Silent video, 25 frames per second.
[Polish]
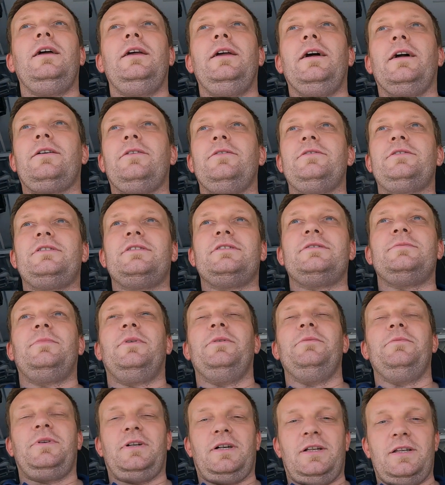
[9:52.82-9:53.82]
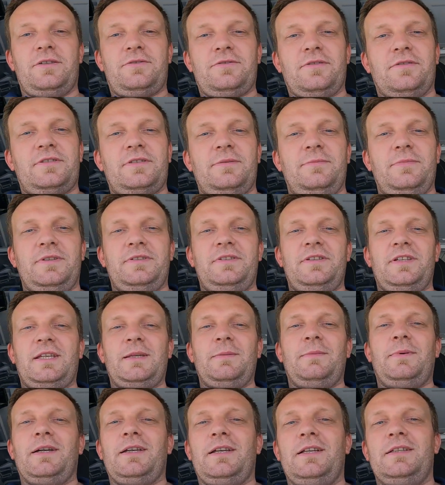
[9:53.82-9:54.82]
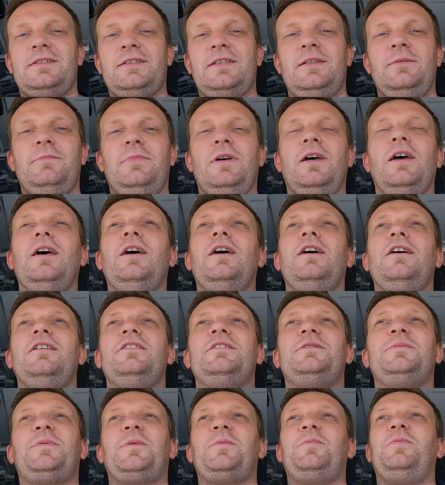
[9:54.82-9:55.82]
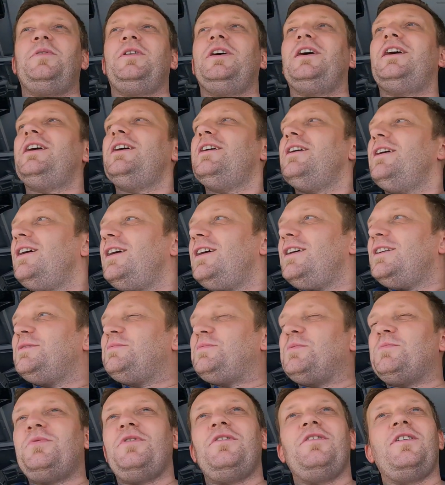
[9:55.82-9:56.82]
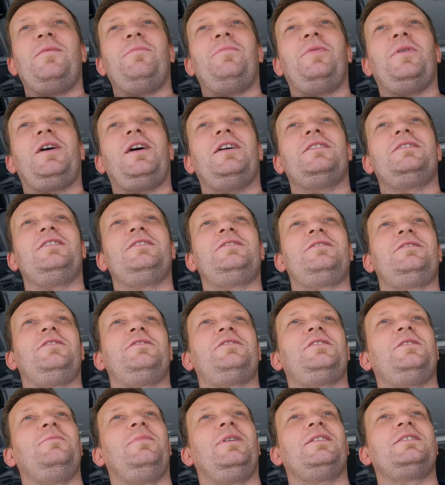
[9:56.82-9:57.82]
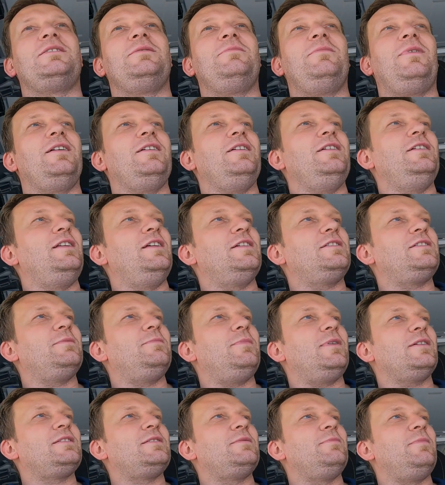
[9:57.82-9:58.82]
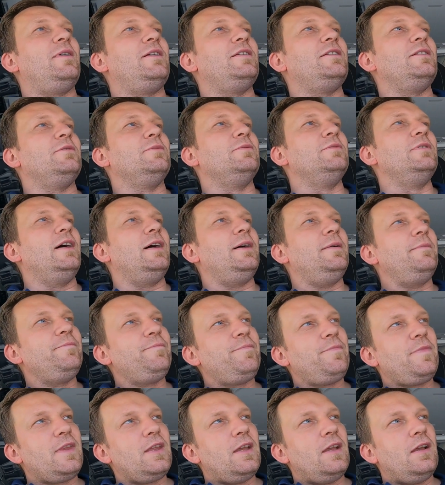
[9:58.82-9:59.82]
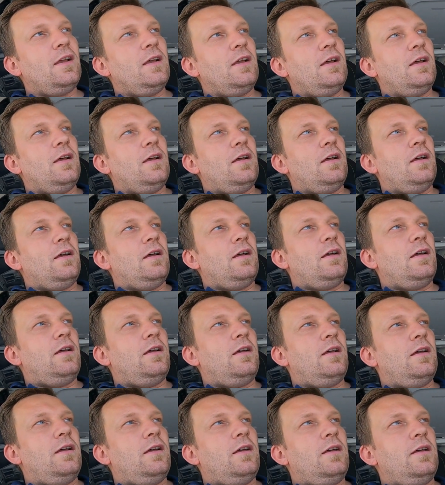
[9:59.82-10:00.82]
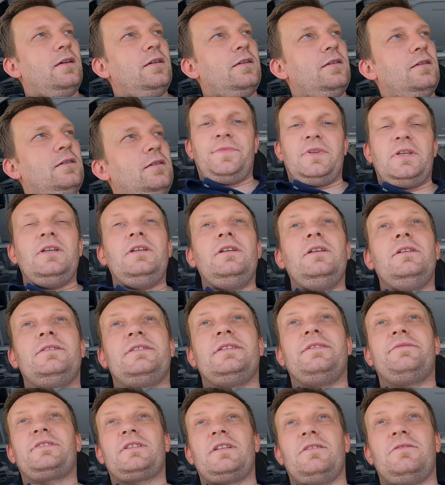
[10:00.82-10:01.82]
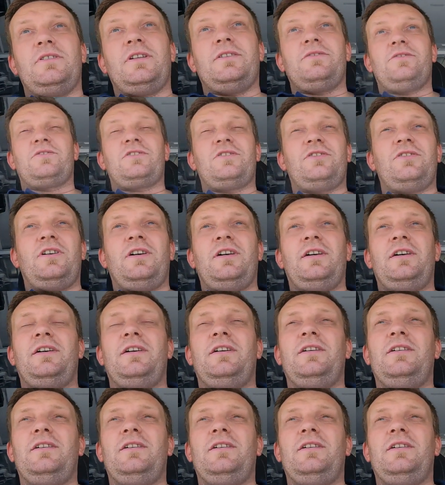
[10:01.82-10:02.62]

jakoś z moim kaleczącym językiem angielskim spróbuję, spróbuję Wam pokazać, co się maksymal, ile się maksymalnie uda. E, I ze względu na to, że